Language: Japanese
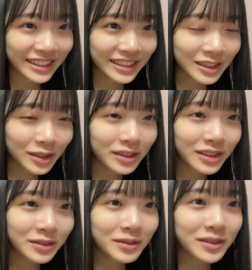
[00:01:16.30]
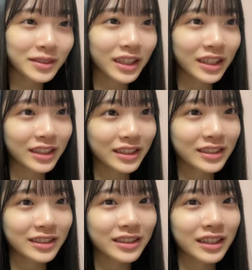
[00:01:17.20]
ショールーム
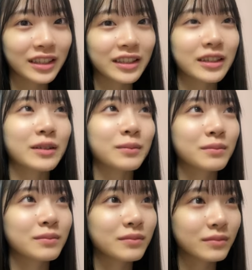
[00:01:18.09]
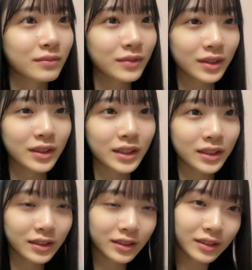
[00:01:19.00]
はなんか本当に
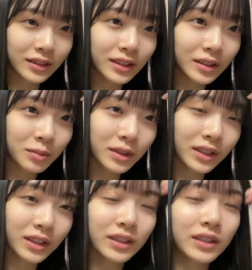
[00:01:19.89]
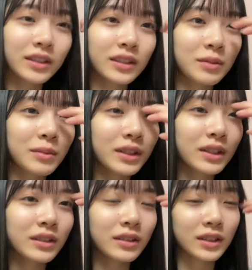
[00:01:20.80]
暇だ暇
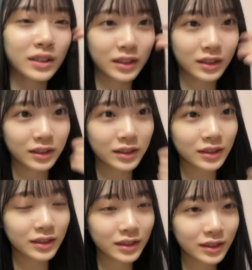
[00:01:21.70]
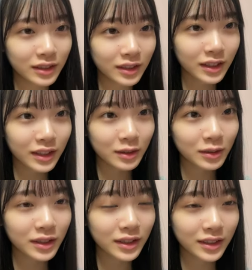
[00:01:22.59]
な時に好きな
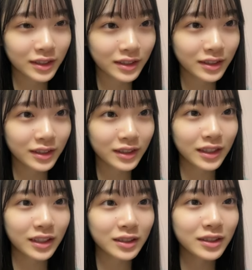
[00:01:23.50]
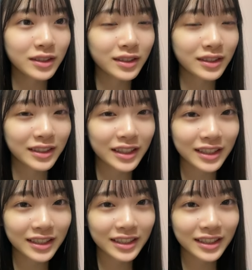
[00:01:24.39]
時にやるって